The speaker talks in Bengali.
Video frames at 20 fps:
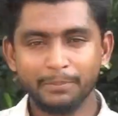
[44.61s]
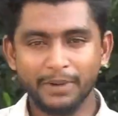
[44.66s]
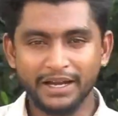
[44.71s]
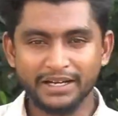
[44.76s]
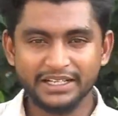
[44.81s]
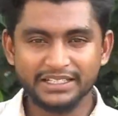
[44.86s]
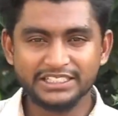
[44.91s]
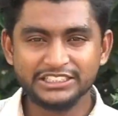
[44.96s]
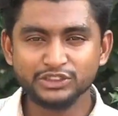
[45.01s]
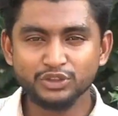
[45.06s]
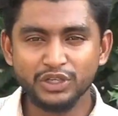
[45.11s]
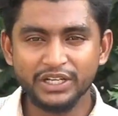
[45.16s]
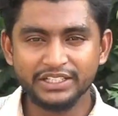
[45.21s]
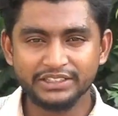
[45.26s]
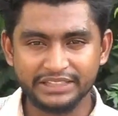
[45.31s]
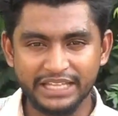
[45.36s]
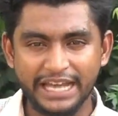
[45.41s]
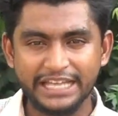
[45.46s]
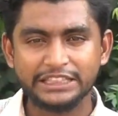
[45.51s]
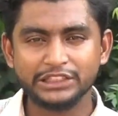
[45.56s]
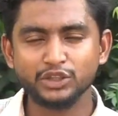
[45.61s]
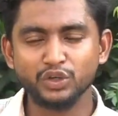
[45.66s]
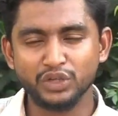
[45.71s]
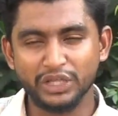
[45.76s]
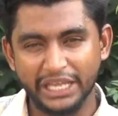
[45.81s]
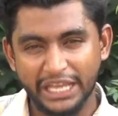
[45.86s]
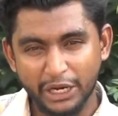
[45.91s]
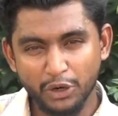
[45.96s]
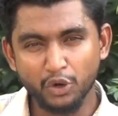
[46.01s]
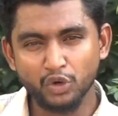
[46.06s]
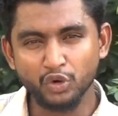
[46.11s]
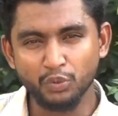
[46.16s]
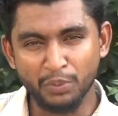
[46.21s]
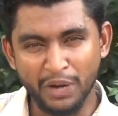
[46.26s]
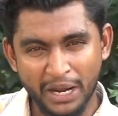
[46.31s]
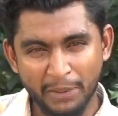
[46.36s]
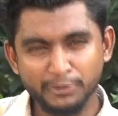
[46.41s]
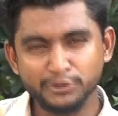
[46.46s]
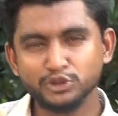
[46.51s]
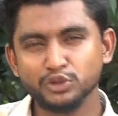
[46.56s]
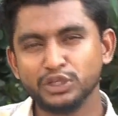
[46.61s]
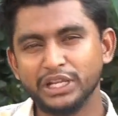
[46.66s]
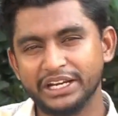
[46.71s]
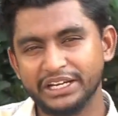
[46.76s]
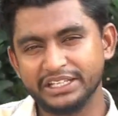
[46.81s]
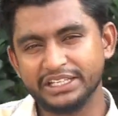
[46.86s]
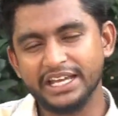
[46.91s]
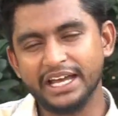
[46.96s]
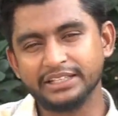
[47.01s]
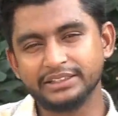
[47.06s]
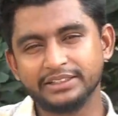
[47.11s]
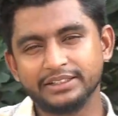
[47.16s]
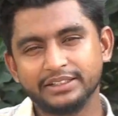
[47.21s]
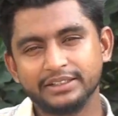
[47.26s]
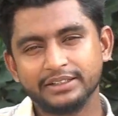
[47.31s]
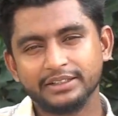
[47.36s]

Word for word: বাংলাদেশ দলের দায়িত্বটা এখনও মাহমুদুল্লাহ রিয়াদ